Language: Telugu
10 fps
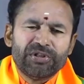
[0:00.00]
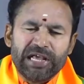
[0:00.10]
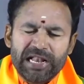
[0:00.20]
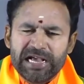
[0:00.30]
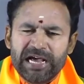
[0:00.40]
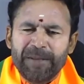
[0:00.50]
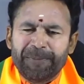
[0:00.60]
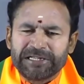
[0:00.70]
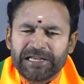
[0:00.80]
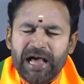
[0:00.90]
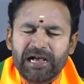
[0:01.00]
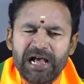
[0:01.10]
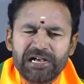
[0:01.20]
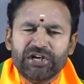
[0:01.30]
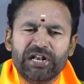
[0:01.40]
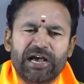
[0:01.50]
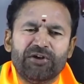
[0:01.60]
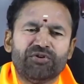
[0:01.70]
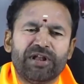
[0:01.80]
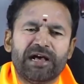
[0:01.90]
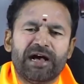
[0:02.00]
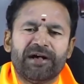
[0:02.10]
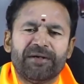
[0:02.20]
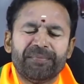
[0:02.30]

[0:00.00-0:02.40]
తెలంగాణ ప్రజల ఆకాంక్షలకు అనుగుణంగా